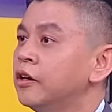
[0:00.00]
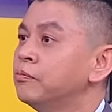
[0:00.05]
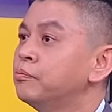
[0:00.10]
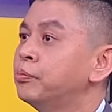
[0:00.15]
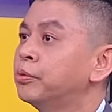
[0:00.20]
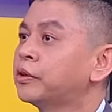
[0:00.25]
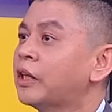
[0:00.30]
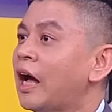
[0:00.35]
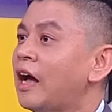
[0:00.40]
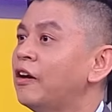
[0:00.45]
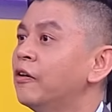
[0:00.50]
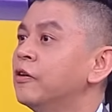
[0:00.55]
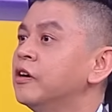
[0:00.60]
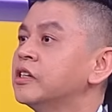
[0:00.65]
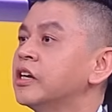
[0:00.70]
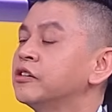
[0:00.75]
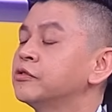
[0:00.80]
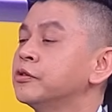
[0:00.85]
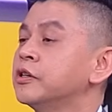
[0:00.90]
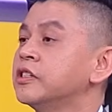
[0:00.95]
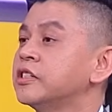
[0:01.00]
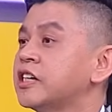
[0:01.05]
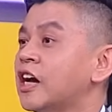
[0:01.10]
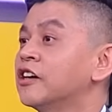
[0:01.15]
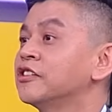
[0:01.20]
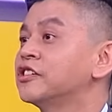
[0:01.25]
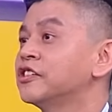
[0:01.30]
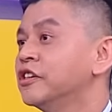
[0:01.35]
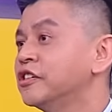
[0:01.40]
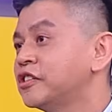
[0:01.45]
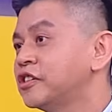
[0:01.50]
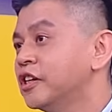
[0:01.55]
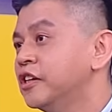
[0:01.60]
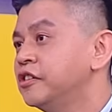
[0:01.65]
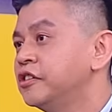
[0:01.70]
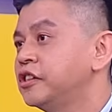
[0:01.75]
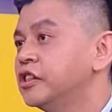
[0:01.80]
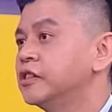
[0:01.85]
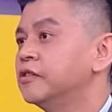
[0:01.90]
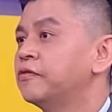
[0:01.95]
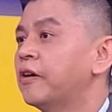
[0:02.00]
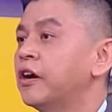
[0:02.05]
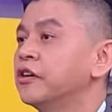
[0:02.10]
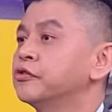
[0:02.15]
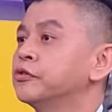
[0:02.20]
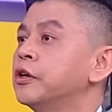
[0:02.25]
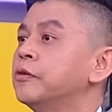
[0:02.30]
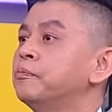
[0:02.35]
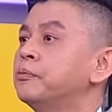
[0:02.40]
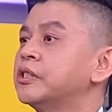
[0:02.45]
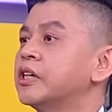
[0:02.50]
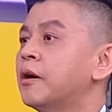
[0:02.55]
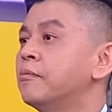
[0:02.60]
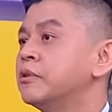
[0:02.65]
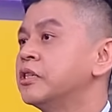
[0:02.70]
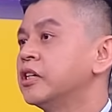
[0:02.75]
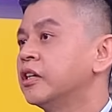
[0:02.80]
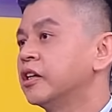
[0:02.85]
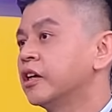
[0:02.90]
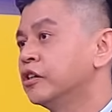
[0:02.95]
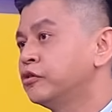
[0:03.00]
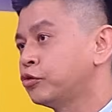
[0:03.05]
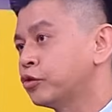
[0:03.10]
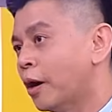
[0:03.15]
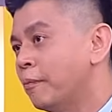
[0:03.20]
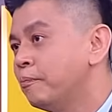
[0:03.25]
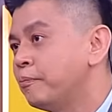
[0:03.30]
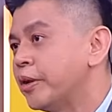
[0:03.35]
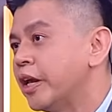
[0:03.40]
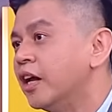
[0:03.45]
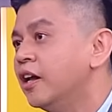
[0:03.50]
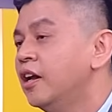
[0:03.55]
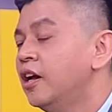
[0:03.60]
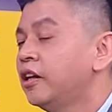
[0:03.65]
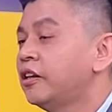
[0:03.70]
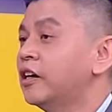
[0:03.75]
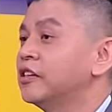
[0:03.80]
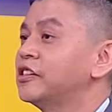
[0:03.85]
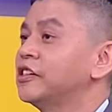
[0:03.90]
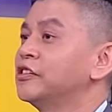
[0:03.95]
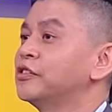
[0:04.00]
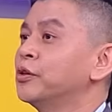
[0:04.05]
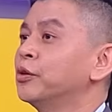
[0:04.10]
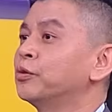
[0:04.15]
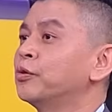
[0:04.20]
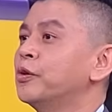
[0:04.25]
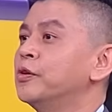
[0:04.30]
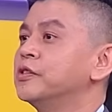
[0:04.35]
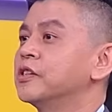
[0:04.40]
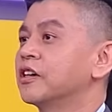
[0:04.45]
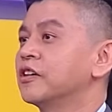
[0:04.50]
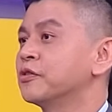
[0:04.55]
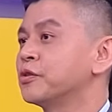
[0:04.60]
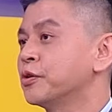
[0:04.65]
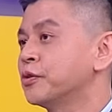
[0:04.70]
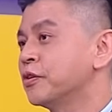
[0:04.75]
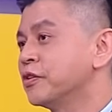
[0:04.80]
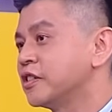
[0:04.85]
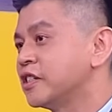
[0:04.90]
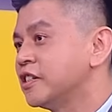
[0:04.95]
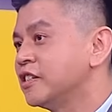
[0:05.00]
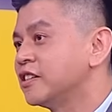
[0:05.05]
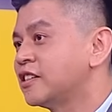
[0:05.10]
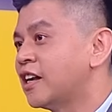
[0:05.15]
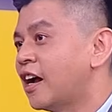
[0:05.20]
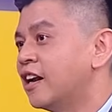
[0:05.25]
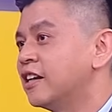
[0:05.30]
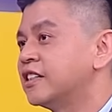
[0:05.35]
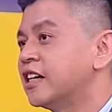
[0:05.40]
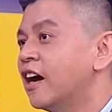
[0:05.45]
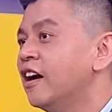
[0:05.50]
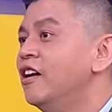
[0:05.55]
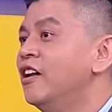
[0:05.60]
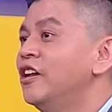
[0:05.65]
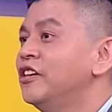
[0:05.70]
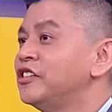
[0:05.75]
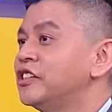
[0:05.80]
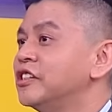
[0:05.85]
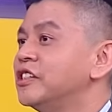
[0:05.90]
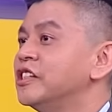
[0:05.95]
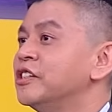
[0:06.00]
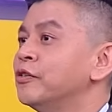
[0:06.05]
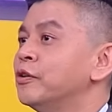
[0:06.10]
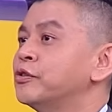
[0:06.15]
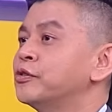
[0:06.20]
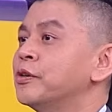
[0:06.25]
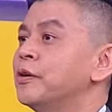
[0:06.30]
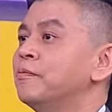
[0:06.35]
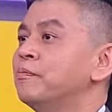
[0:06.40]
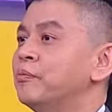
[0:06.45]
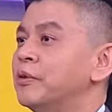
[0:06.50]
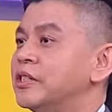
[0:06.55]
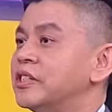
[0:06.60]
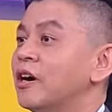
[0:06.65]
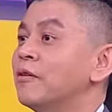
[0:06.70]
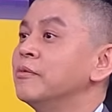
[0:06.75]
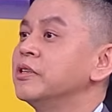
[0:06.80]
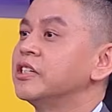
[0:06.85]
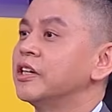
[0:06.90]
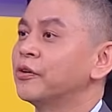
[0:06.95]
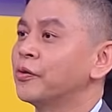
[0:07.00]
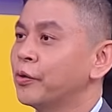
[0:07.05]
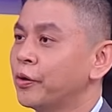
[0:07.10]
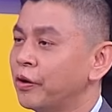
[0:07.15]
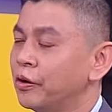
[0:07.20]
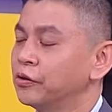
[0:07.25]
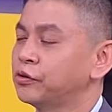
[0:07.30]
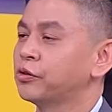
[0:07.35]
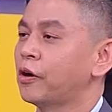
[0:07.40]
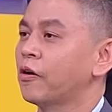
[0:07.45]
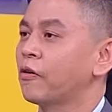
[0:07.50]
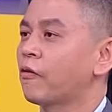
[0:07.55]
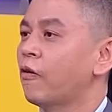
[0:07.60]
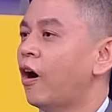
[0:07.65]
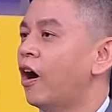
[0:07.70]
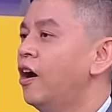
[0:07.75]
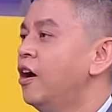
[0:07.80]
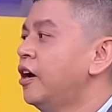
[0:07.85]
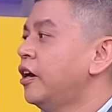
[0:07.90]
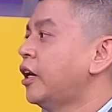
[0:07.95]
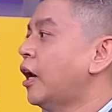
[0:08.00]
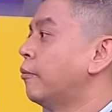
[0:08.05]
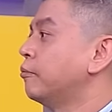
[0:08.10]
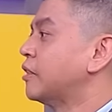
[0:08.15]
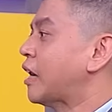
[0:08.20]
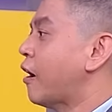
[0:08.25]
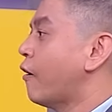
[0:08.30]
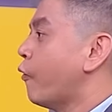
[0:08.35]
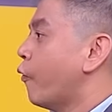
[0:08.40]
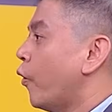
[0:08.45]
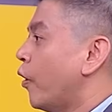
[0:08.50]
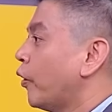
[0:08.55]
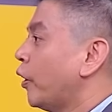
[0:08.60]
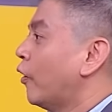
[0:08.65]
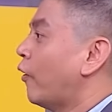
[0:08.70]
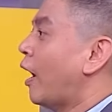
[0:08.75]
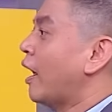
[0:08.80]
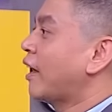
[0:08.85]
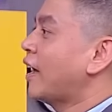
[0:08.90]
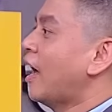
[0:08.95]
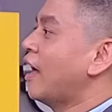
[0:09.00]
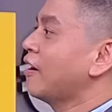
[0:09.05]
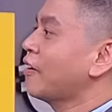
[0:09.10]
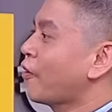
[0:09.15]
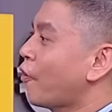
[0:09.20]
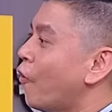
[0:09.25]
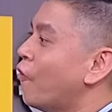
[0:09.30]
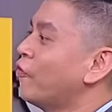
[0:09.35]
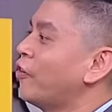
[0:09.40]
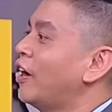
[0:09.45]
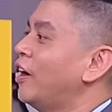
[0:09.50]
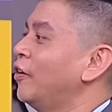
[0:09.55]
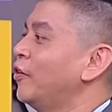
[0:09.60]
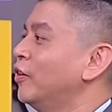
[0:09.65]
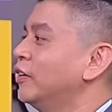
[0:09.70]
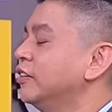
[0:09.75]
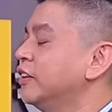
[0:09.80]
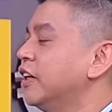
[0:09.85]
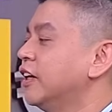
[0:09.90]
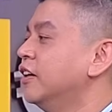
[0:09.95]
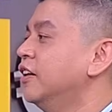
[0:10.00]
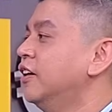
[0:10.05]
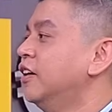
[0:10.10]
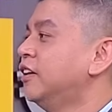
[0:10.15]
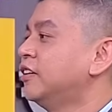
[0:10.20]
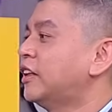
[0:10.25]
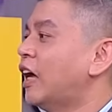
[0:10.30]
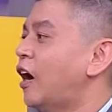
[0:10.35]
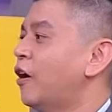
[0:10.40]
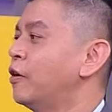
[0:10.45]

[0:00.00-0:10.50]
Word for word: 能不太容易再出现强势的升值，反而出现比较明显的一个转变。那这时候对于整个全球新市场来讲，资金会出现比较明显回流的状况。那我们再回头来看空方的论点，大家